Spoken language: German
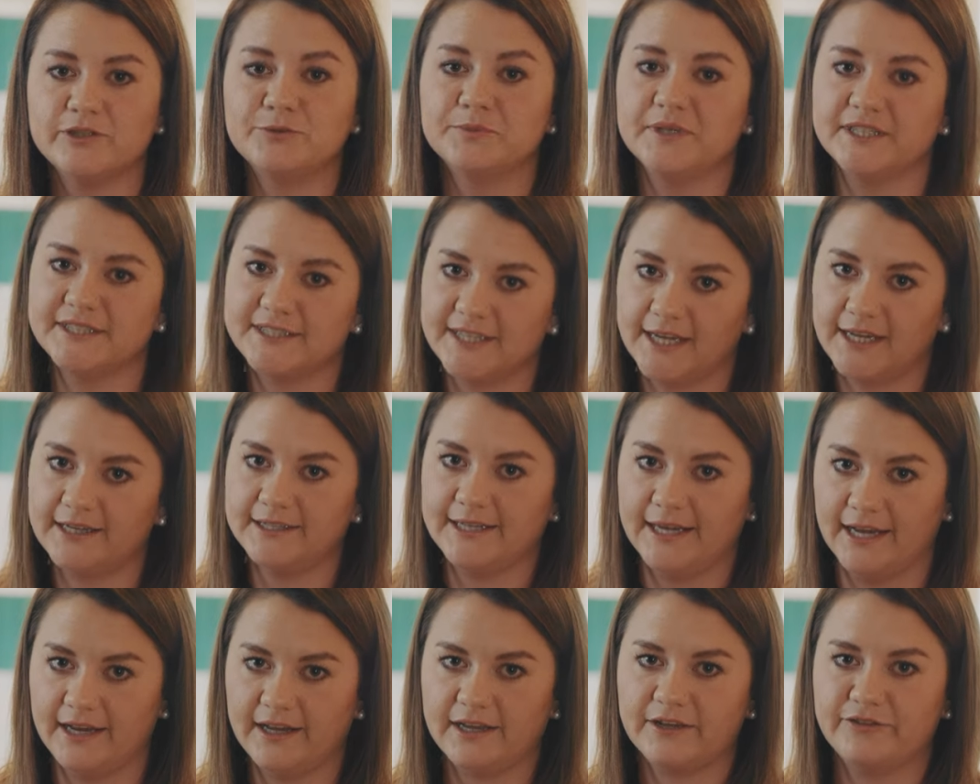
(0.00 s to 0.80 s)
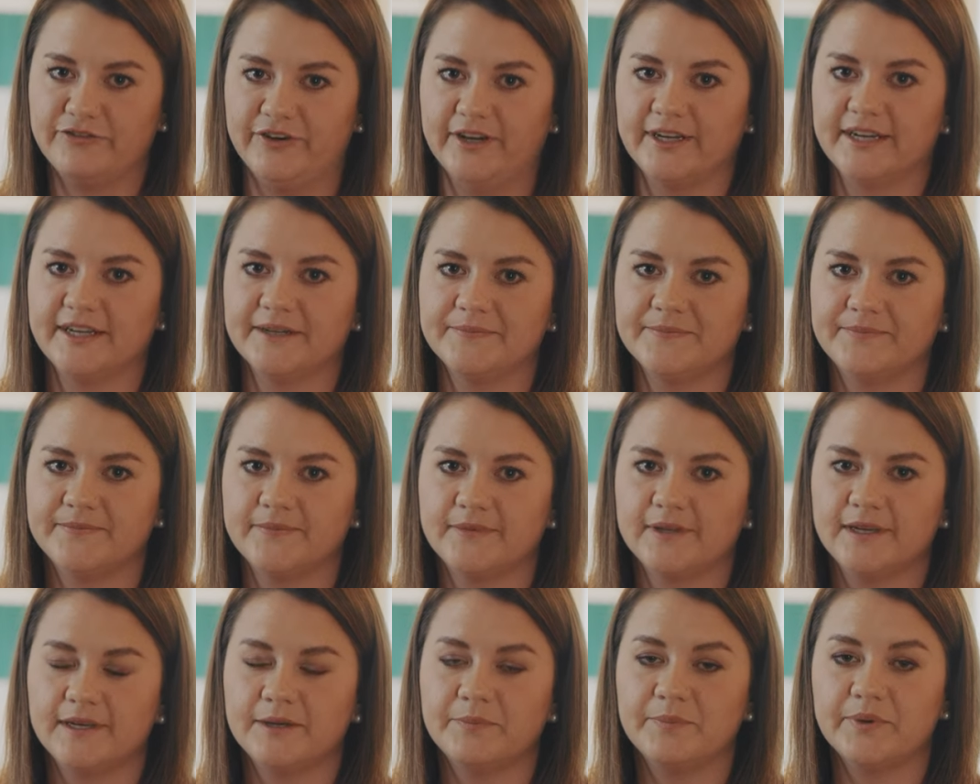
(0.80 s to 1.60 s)
ist mir sehr leicht gefallen.
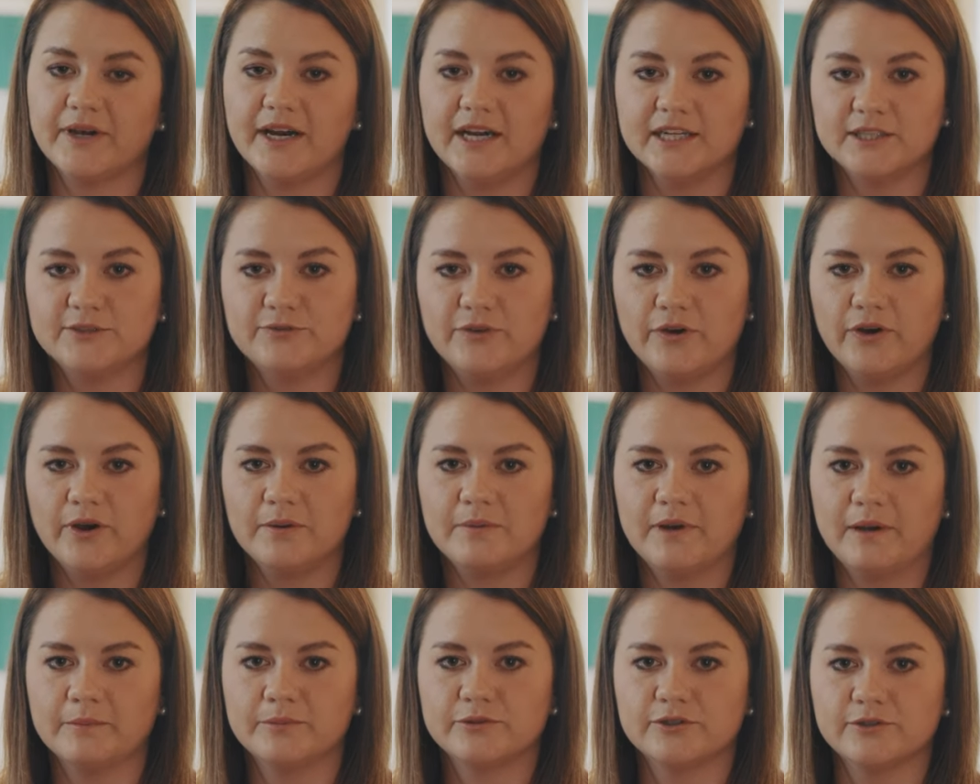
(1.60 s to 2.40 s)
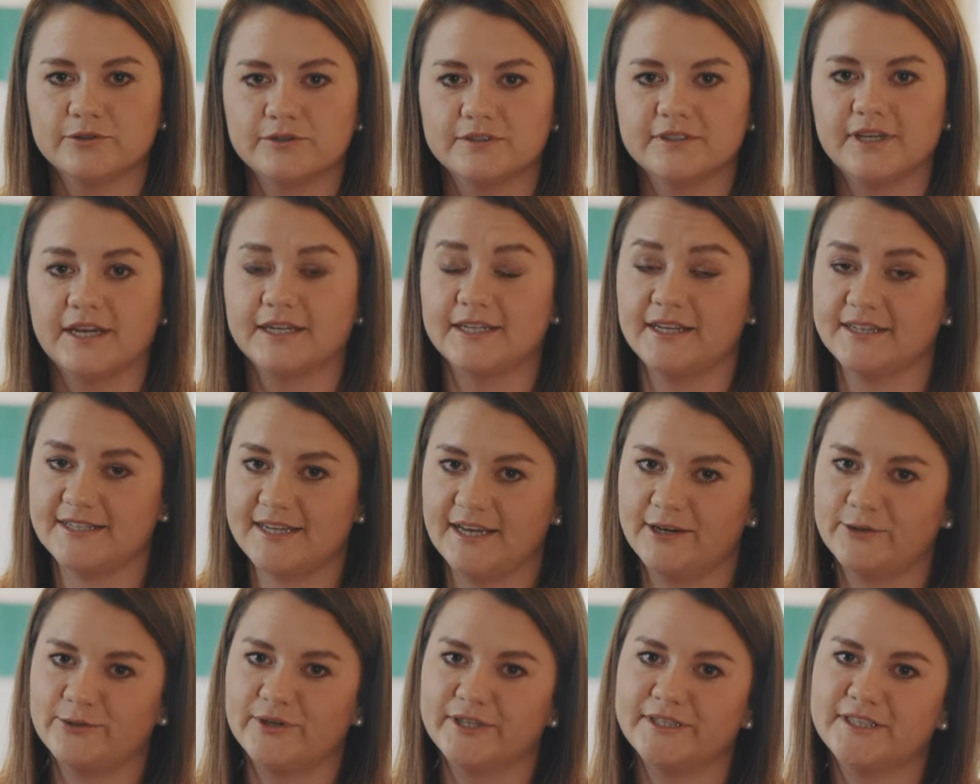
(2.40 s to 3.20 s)
Bereits vor dem Abschluss habe ich eine
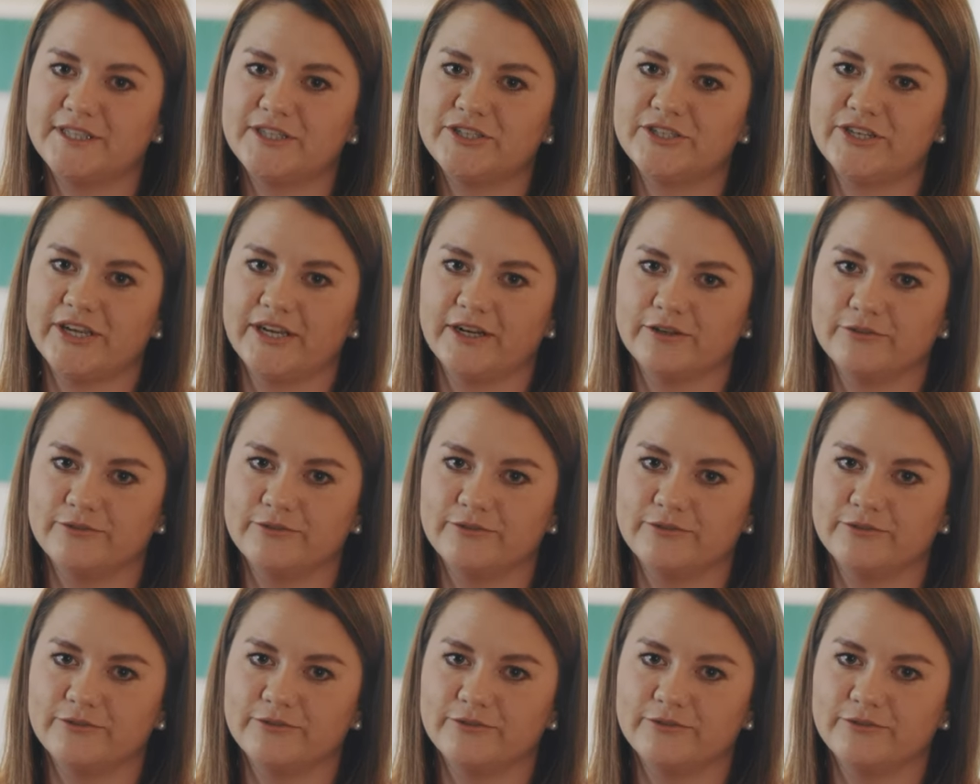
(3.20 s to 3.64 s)
sehr gute Stelle